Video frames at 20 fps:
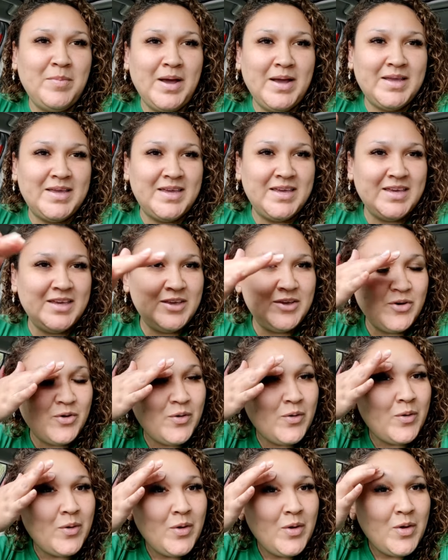maquillo.
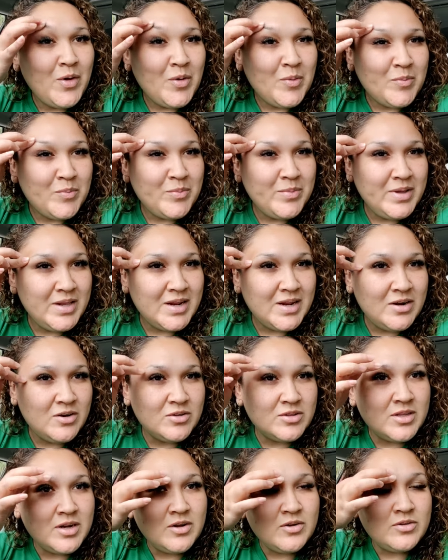Miren,
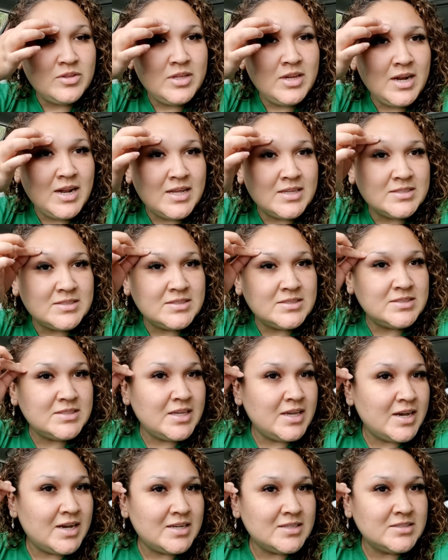no traigo ni las
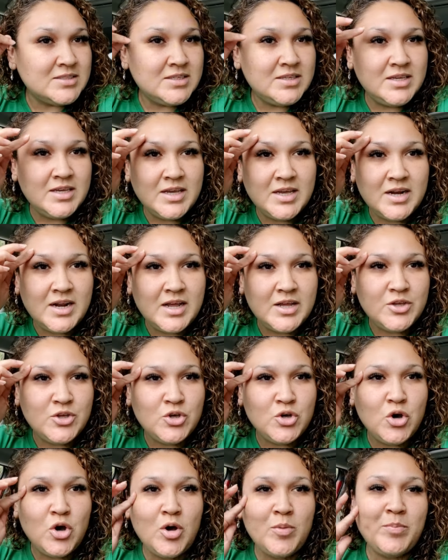cejas siquiera.
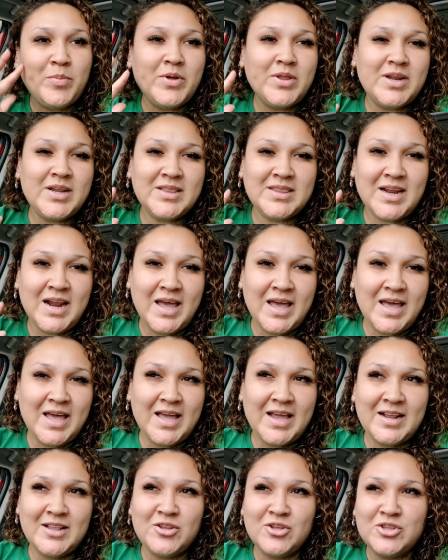Yo podré
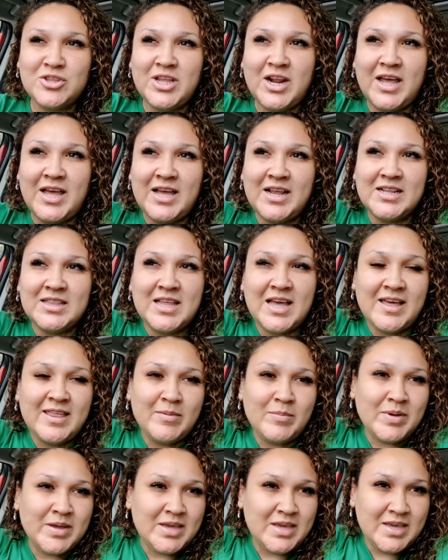traer, no traer nada
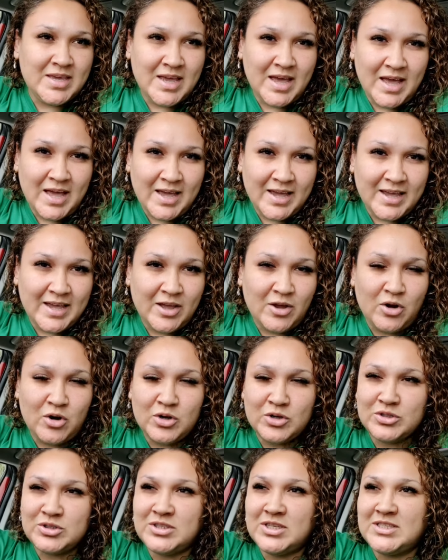de maquillaje o
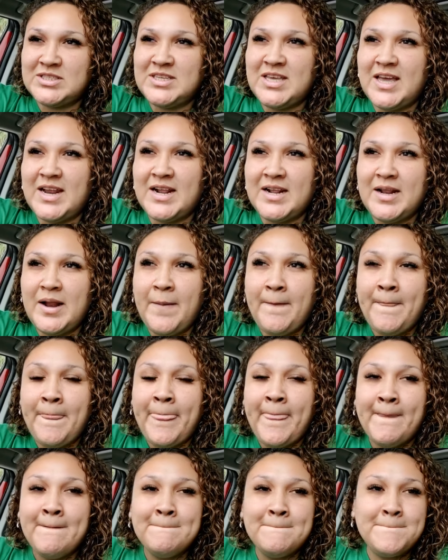lo que ustedes quieran,
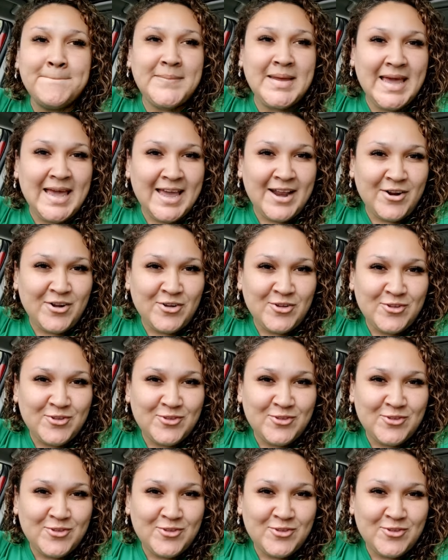pero